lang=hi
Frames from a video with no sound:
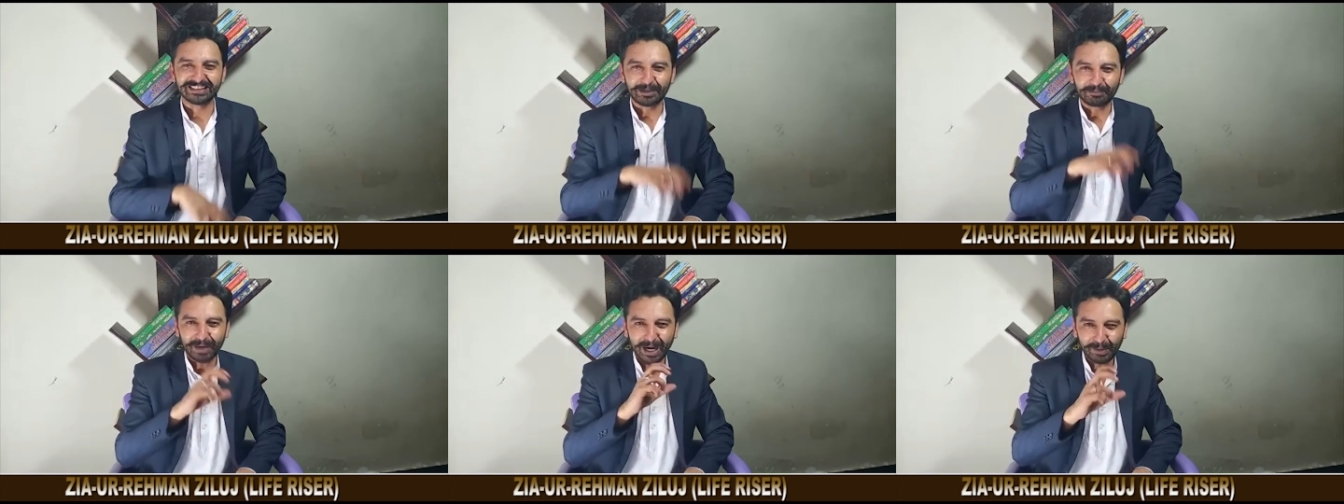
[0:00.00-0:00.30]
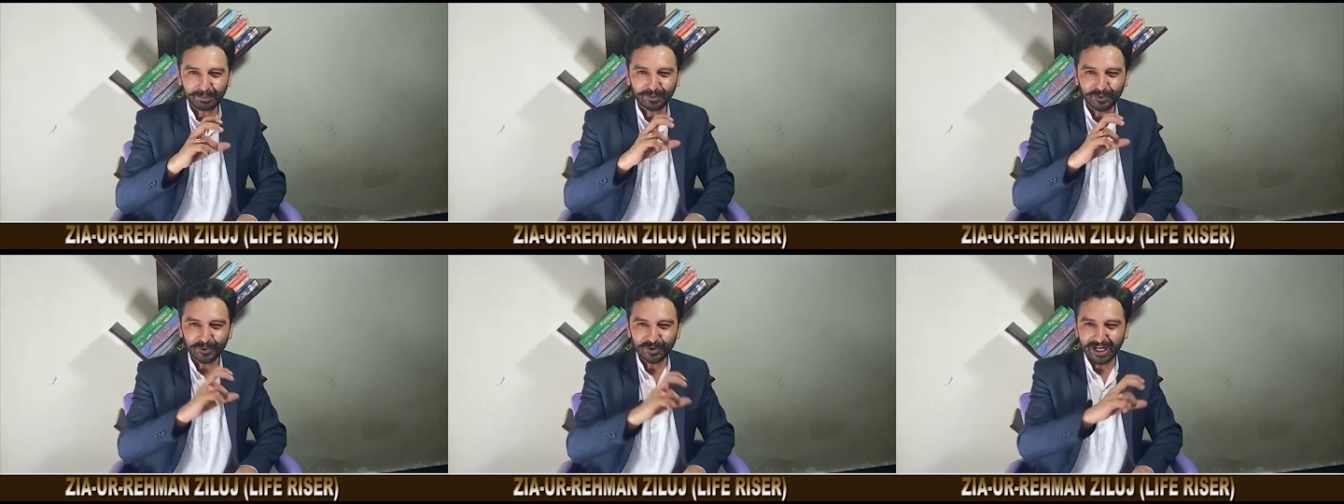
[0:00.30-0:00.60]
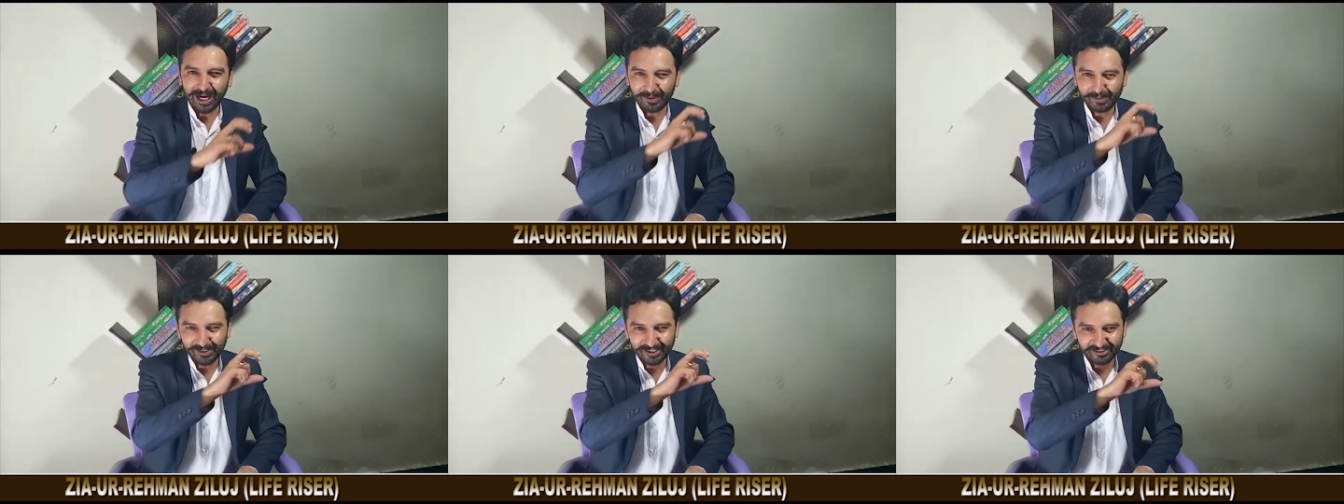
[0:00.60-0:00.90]
जब आप
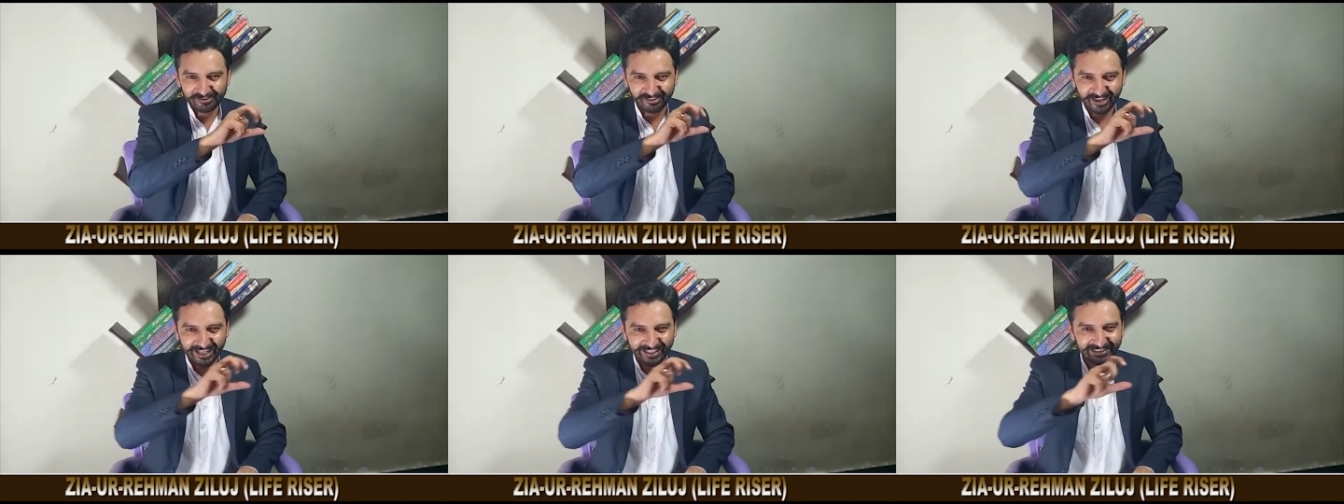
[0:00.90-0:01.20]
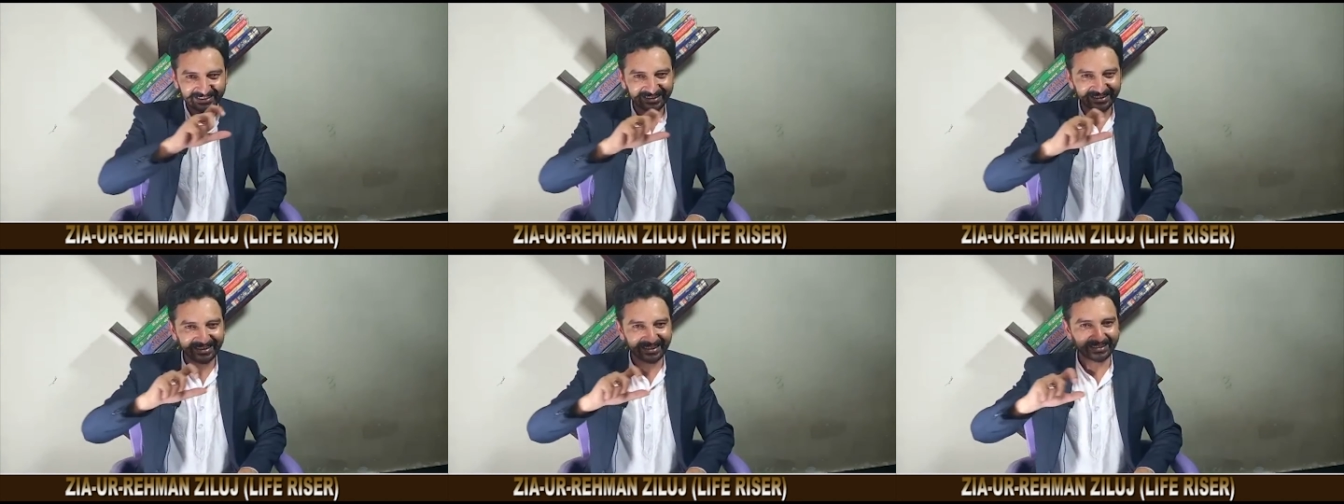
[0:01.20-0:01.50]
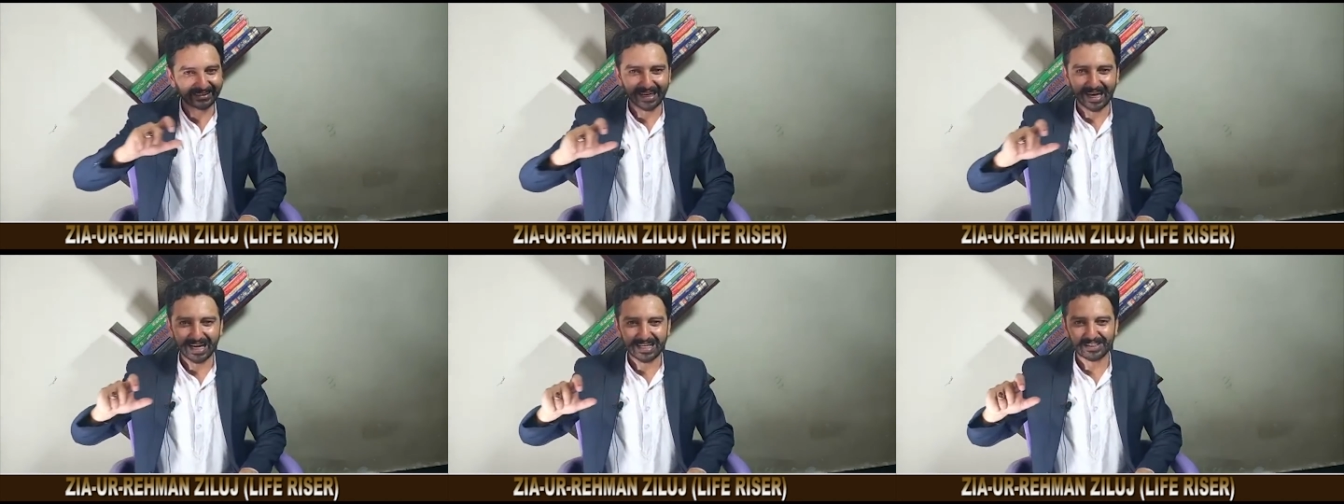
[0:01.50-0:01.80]
कोई काम
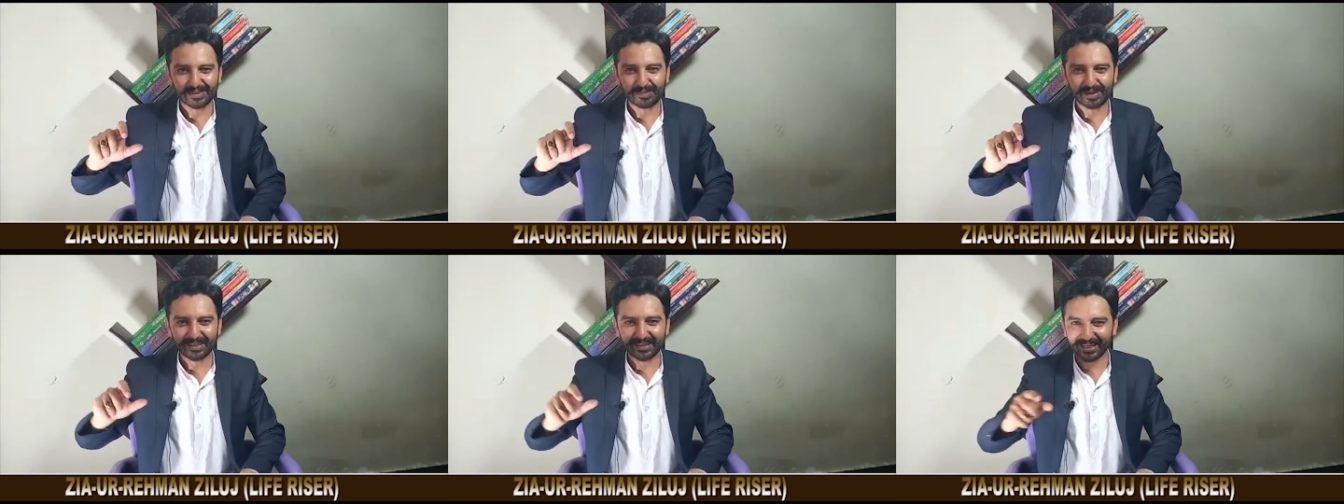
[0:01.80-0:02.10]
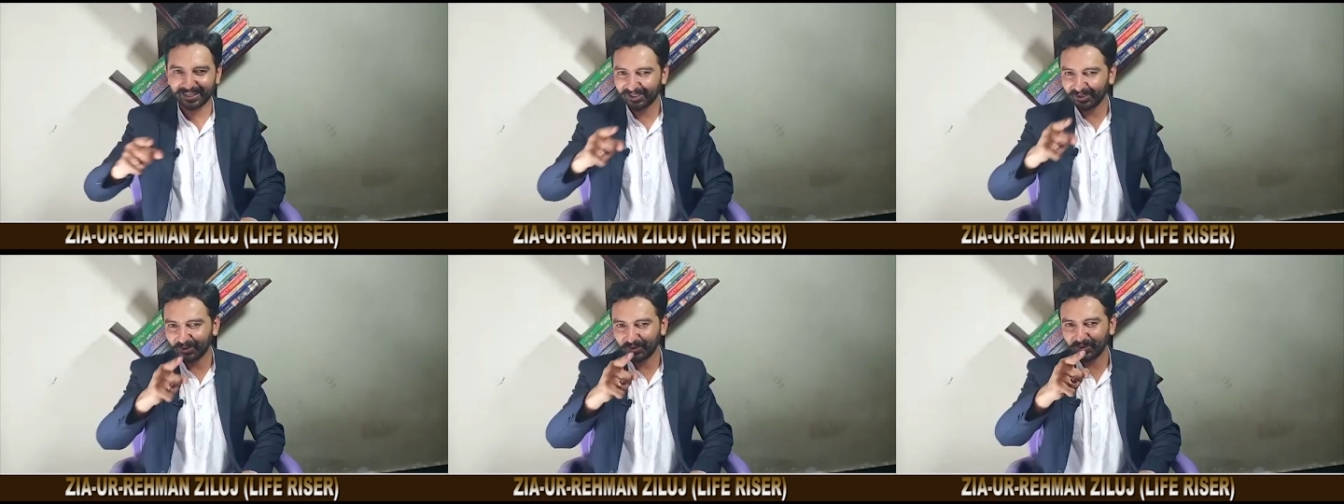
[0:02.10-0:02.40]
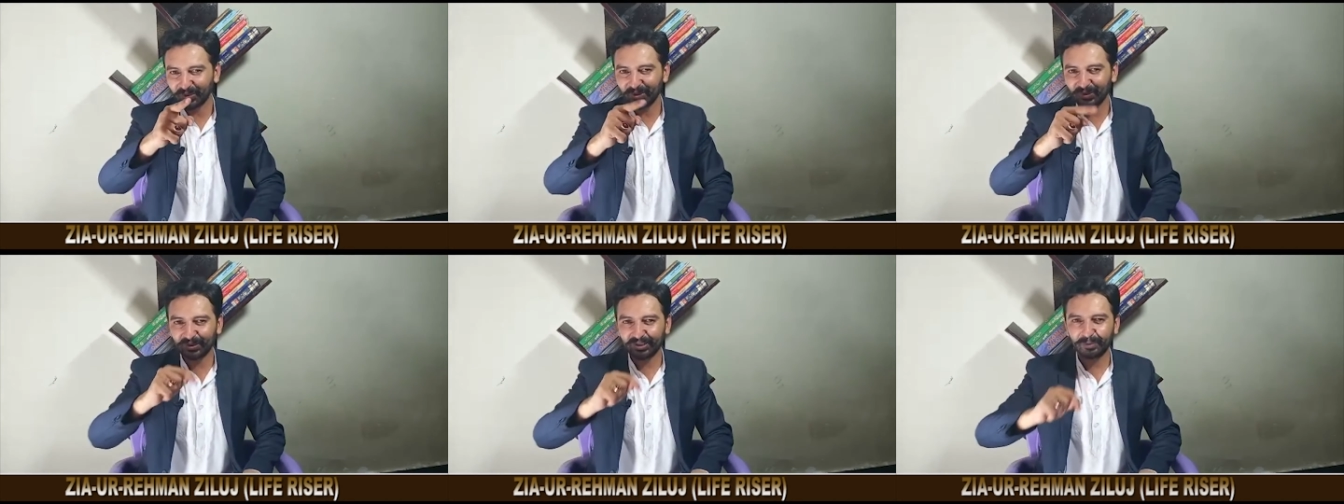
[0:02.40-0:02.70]
रवायती अंदाज में कर रहे
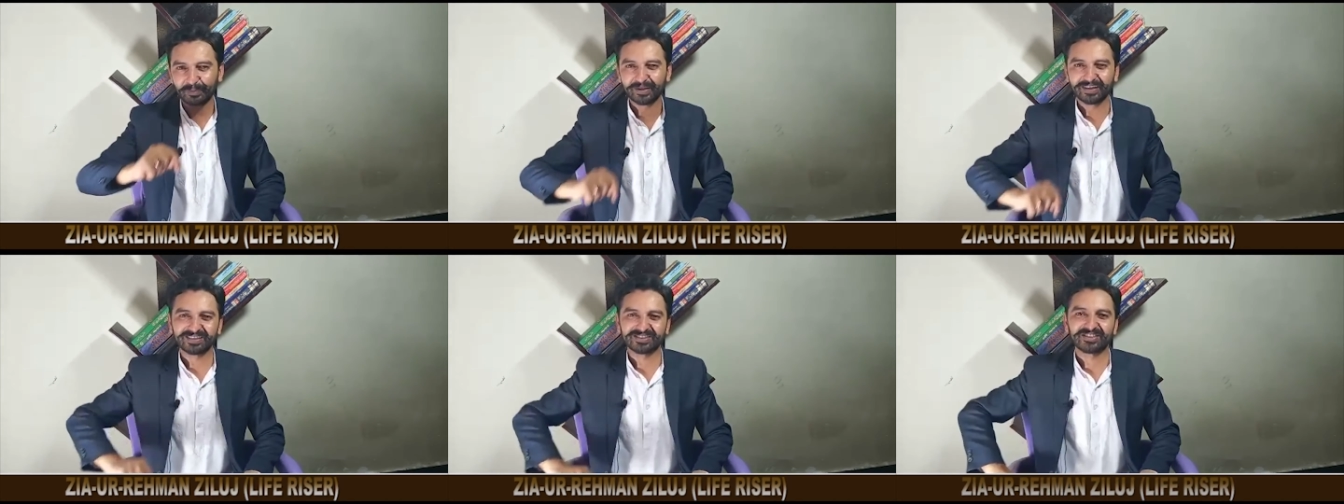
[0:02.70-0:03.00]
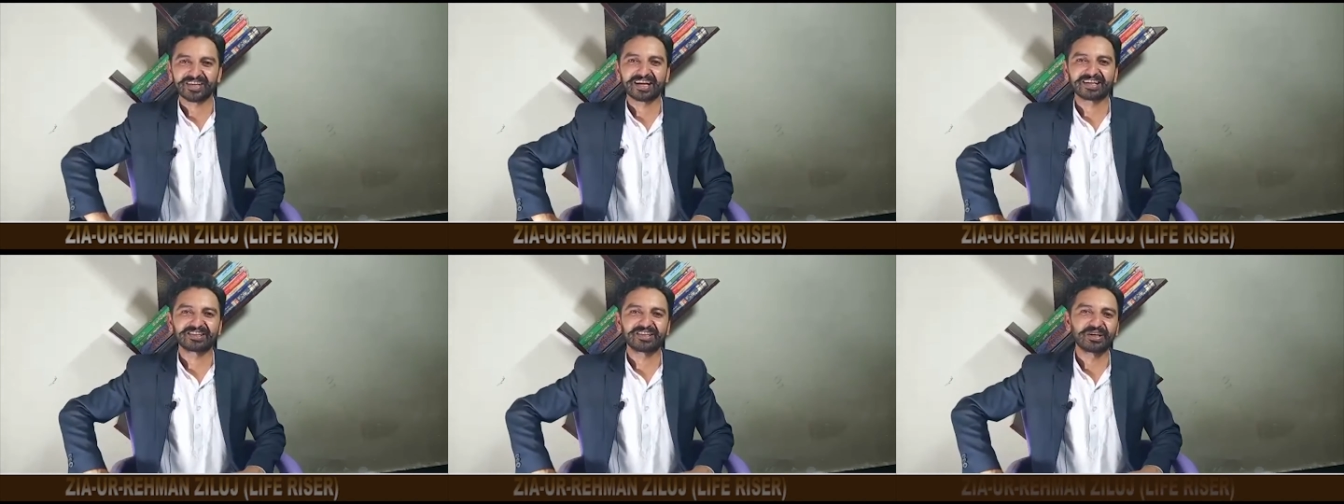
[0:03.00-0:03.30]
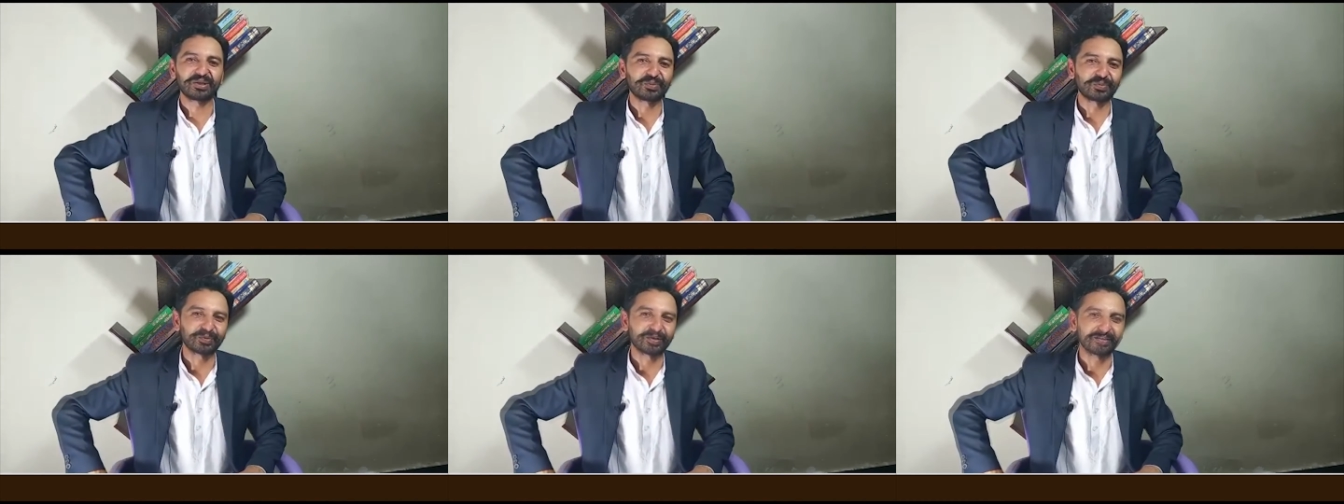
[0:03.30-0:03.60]
होते हैं तो कभी
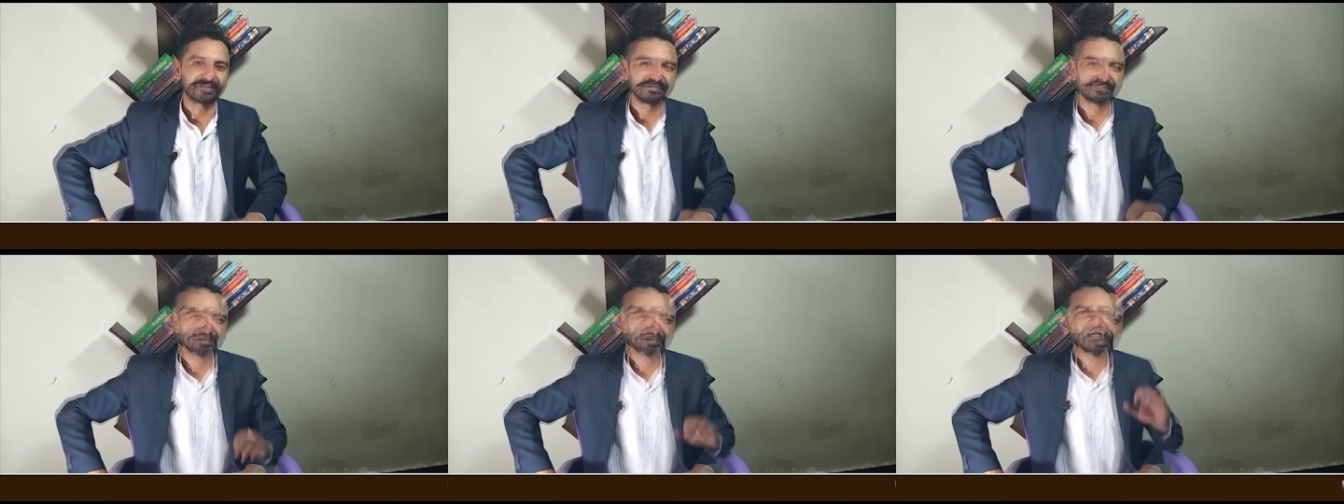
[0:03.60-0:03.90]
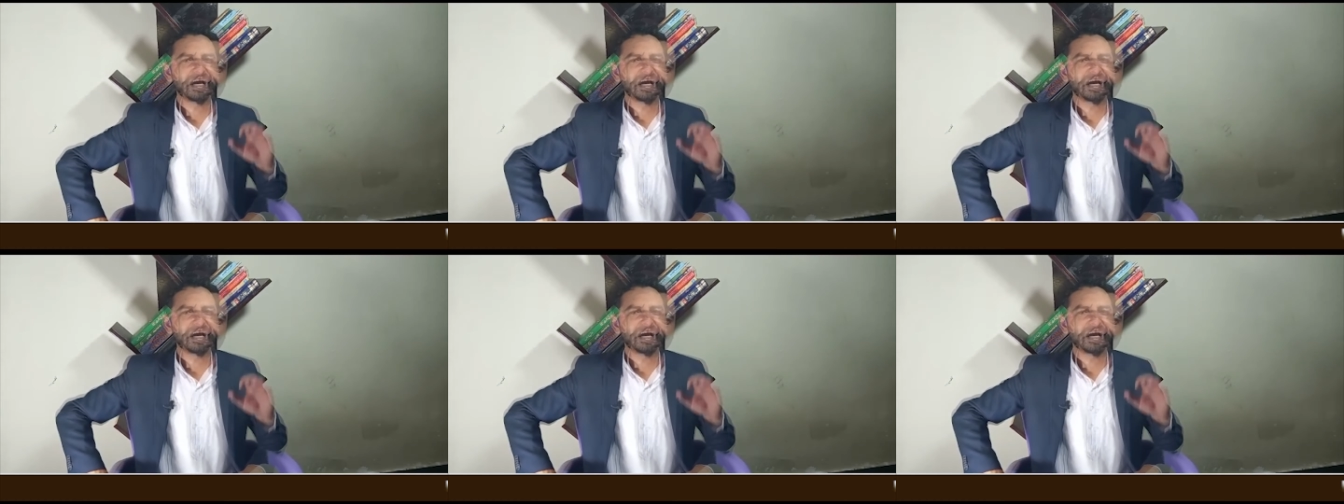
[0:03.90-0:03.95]
रिजेक्ट नहीं होंगे